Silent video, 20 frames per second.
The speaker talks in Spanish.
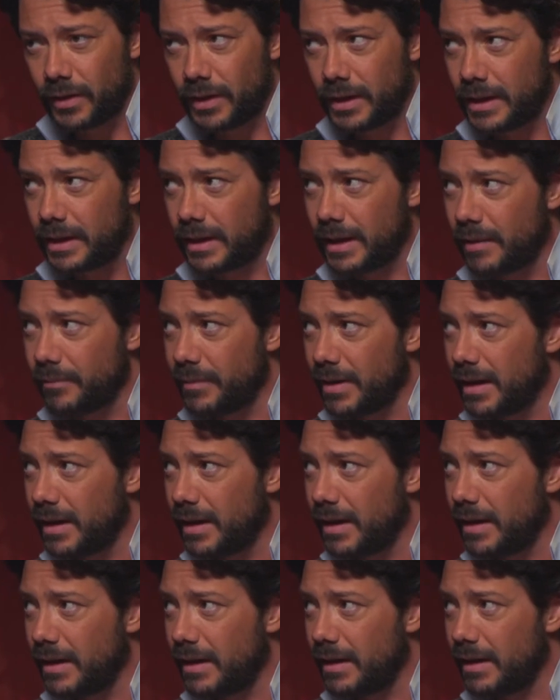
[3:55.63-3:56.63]
eh,
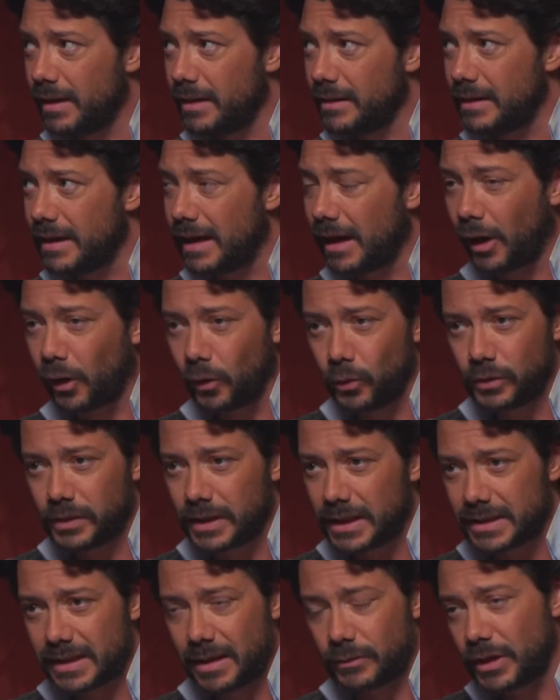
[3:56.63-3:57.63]
cambia las
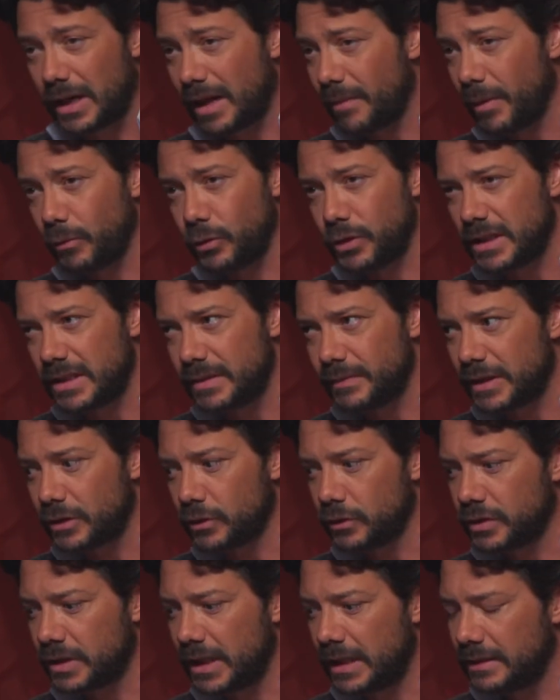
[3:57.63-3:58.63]
rutas, o sea, cambia muchísimas
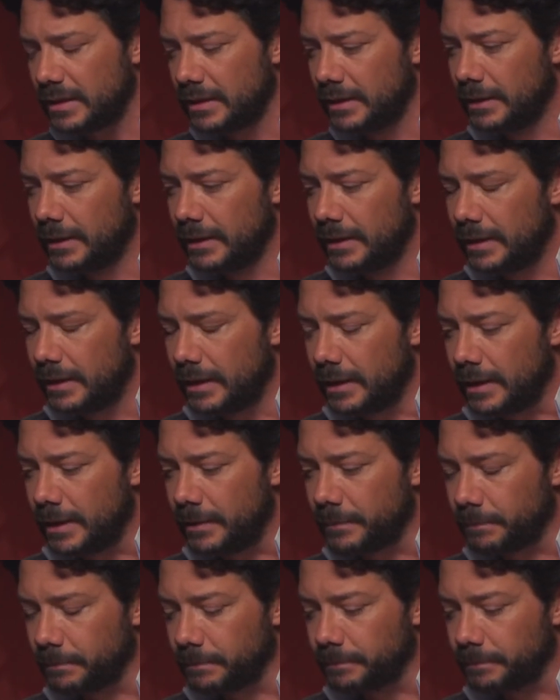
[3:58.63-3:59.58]
cosas y,